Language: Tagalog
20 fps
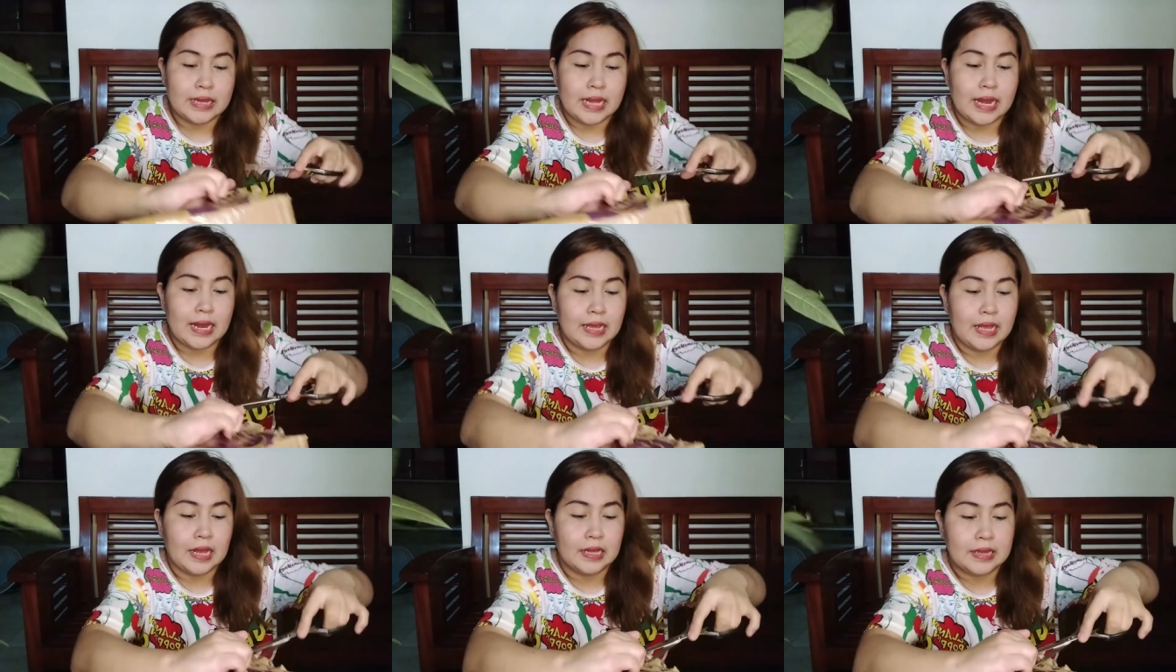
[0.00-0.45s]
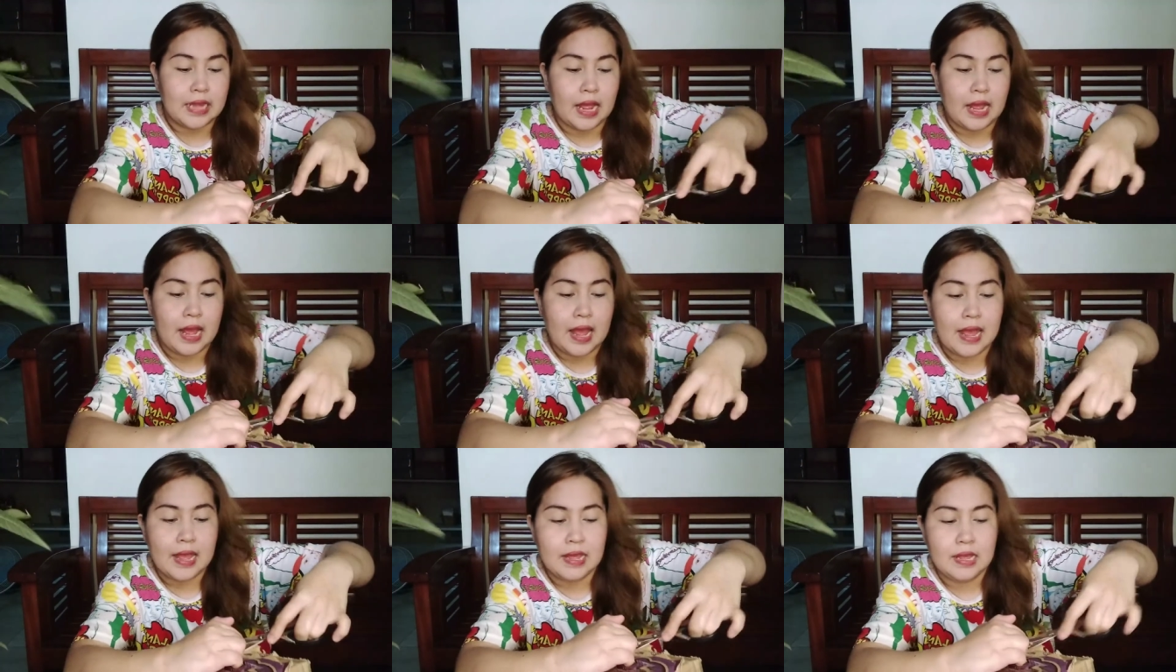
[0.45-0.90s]
Talagang
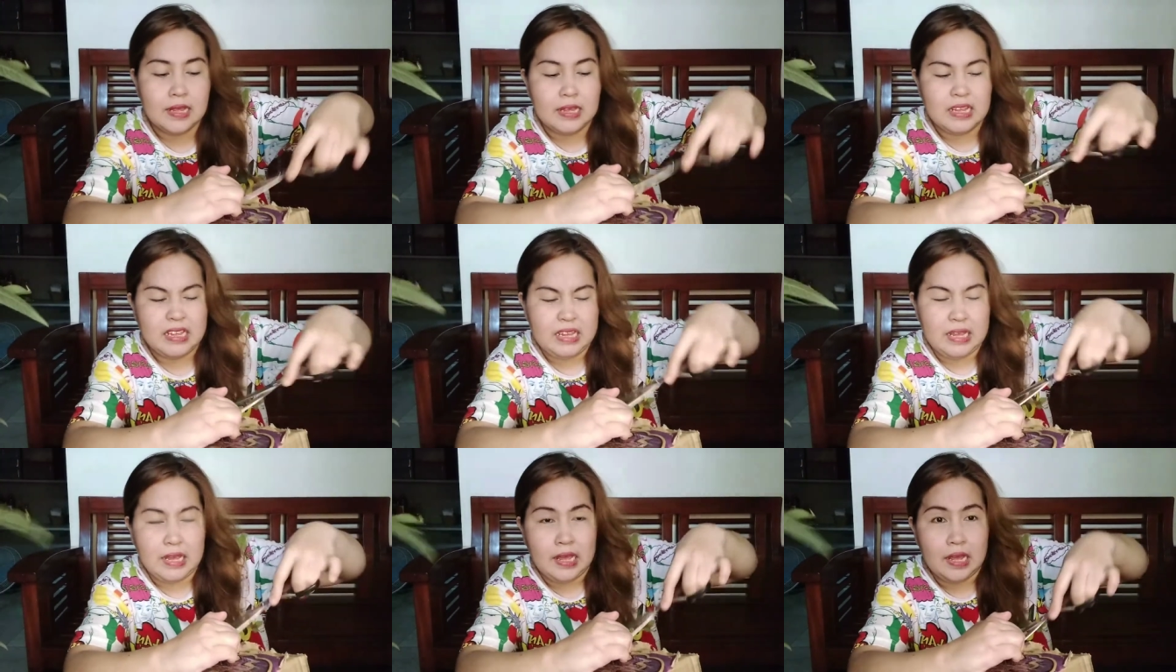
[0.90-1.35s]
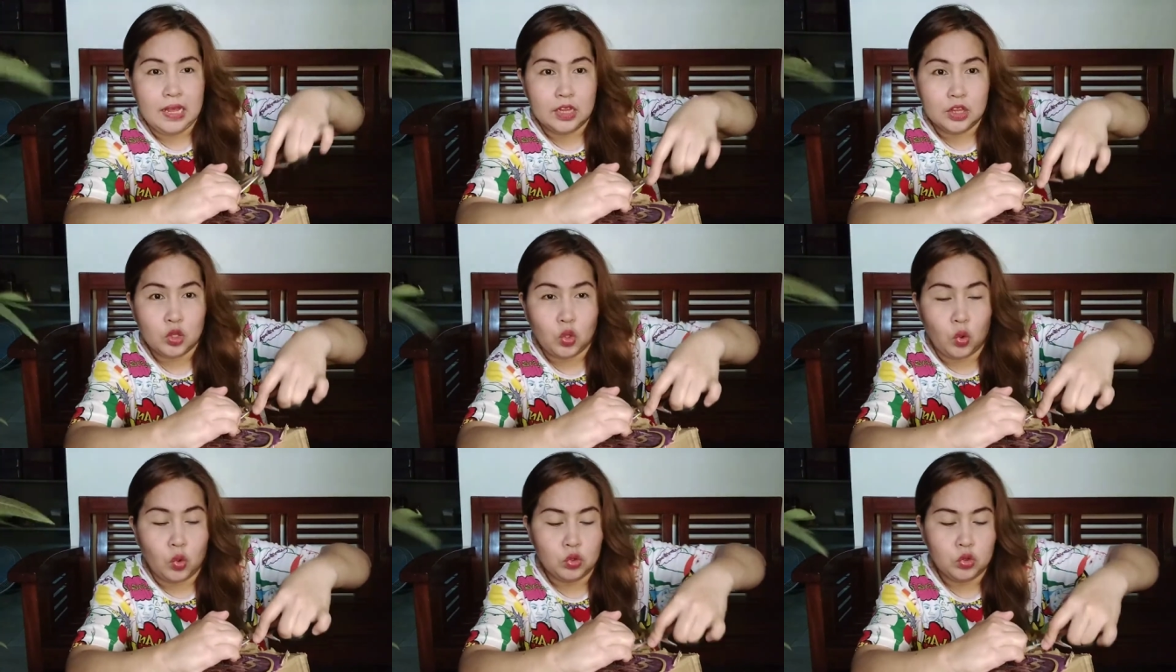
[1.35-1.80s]

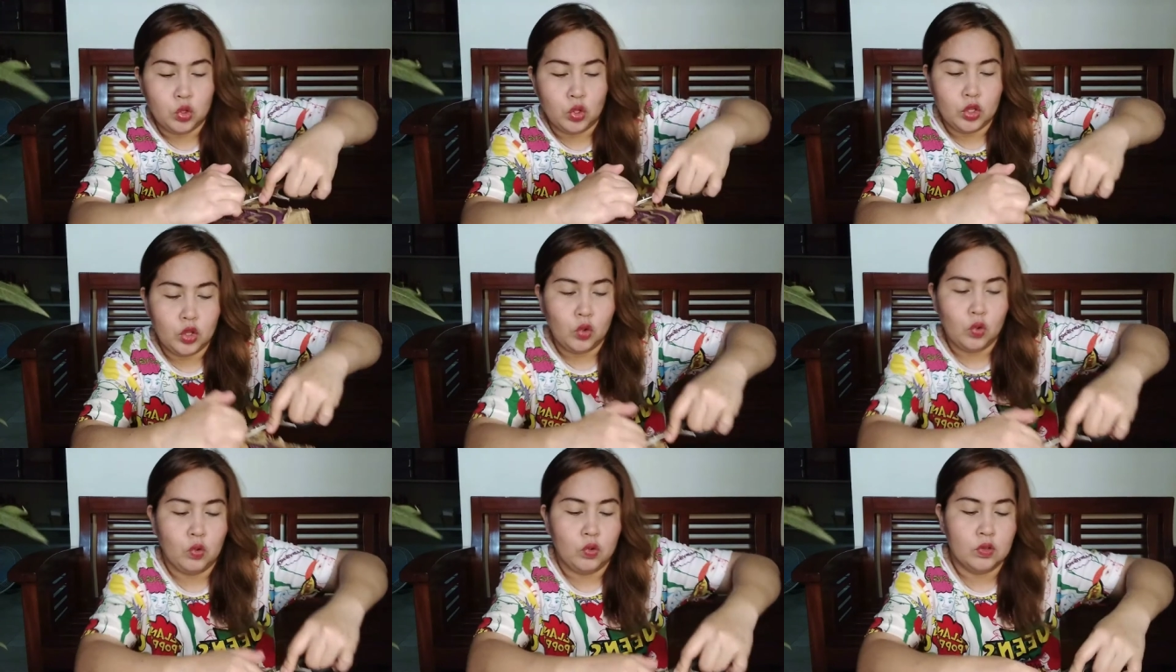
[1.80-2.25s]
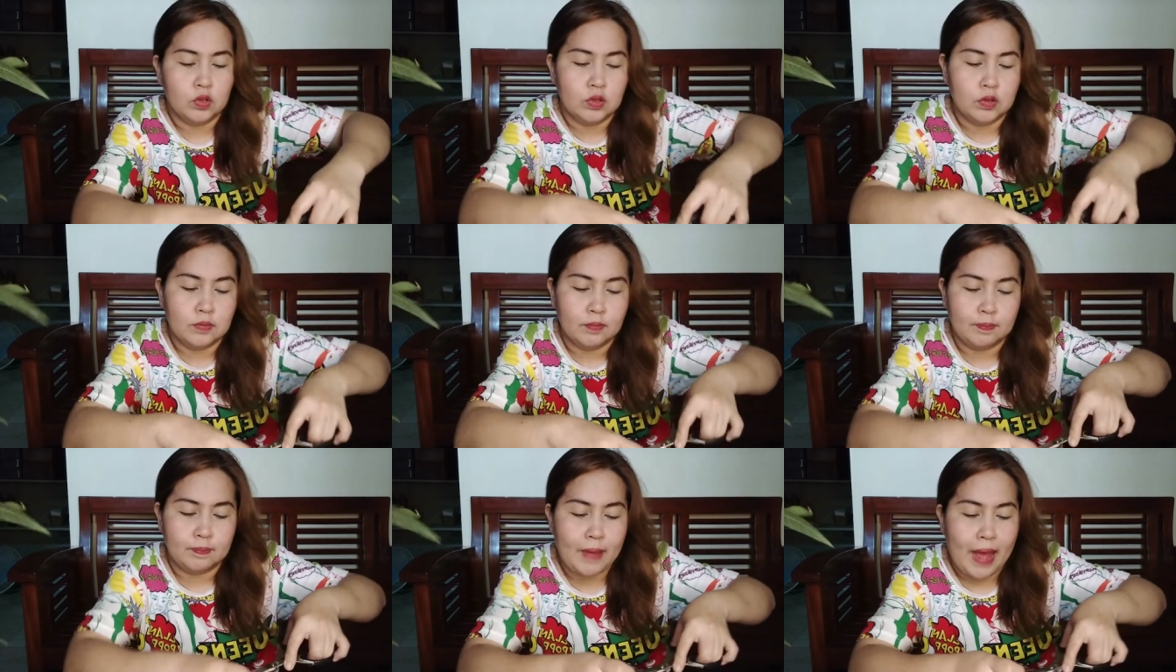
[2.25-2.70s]
naka-todo
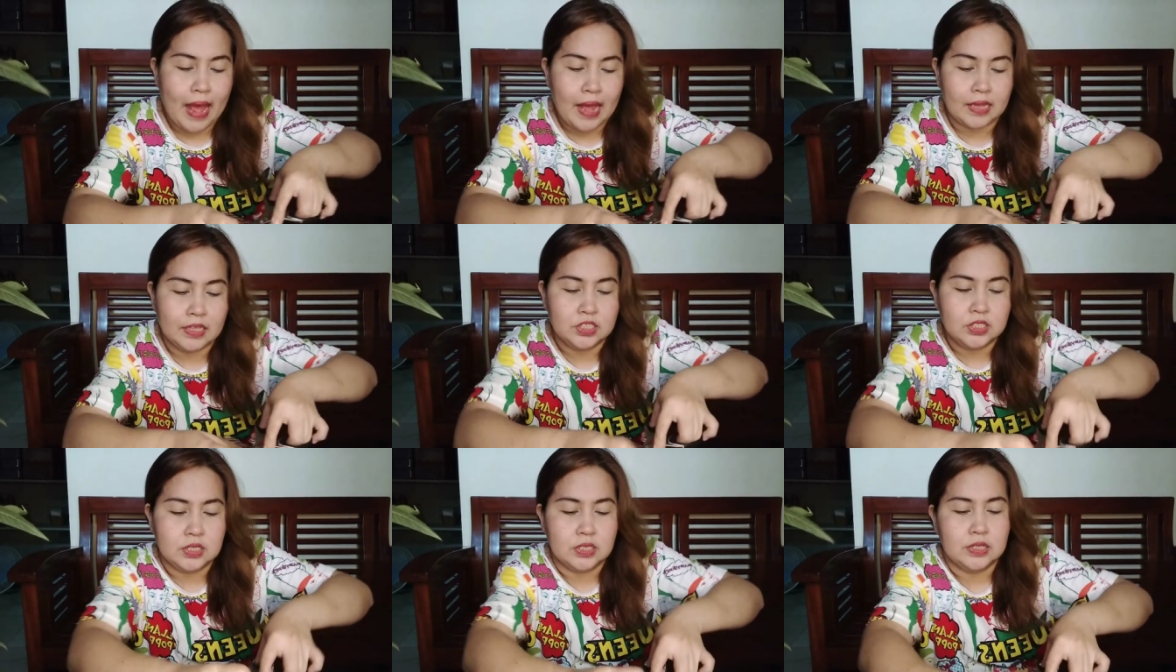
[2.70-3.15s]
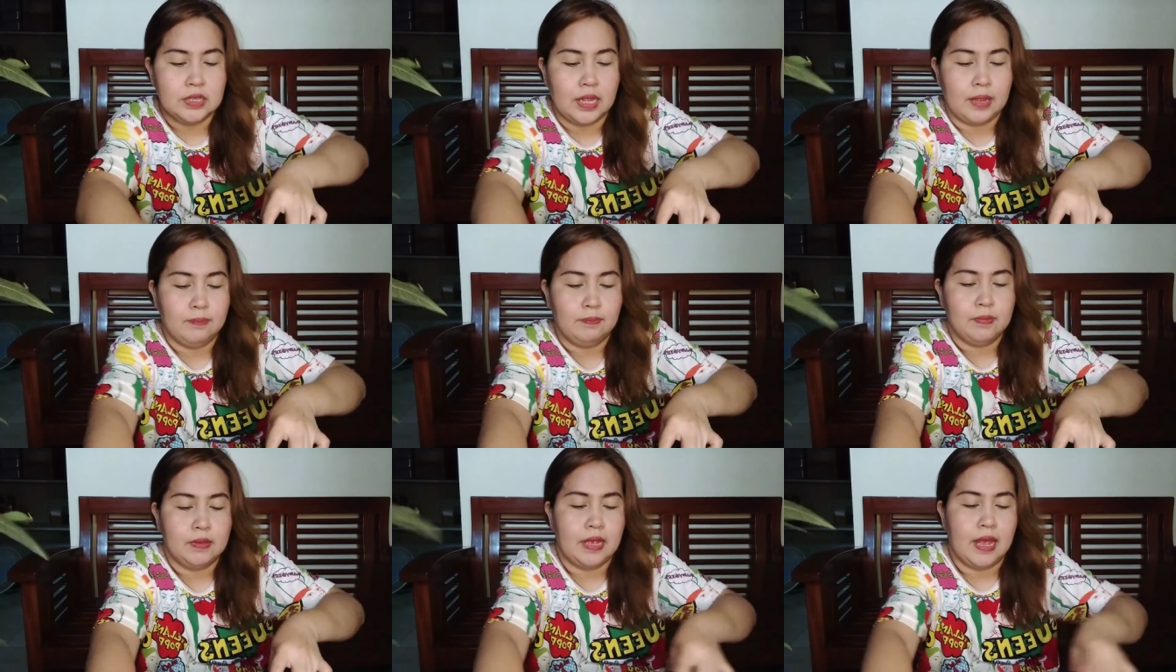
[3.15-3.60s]
yung packaging
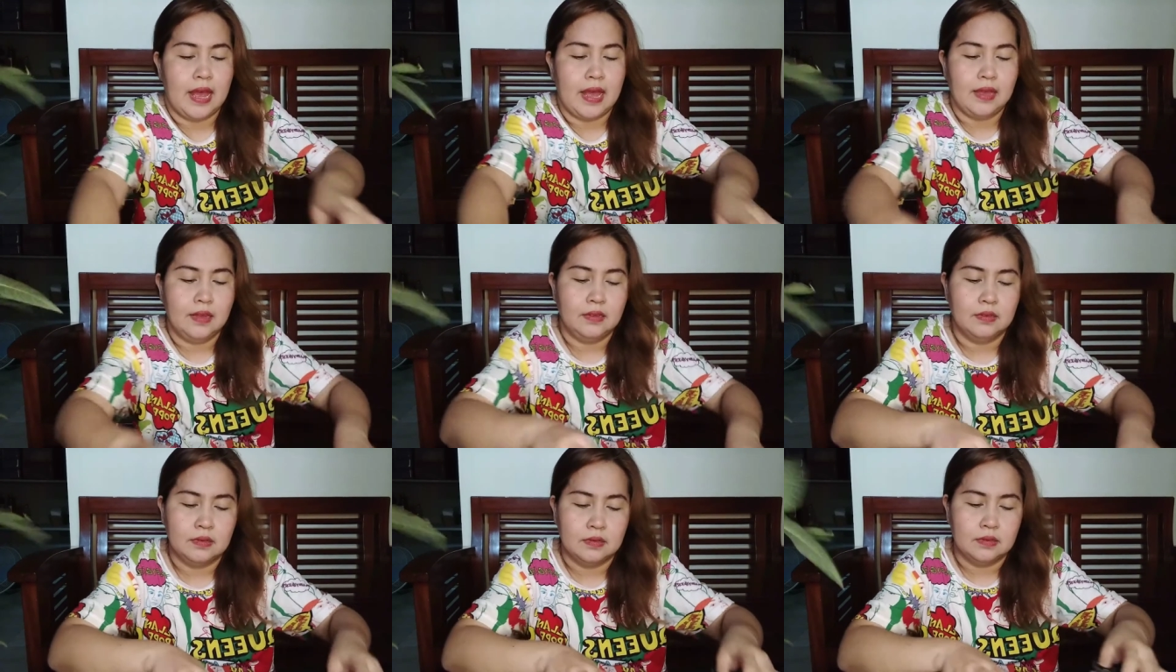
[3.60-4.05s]
tape niya.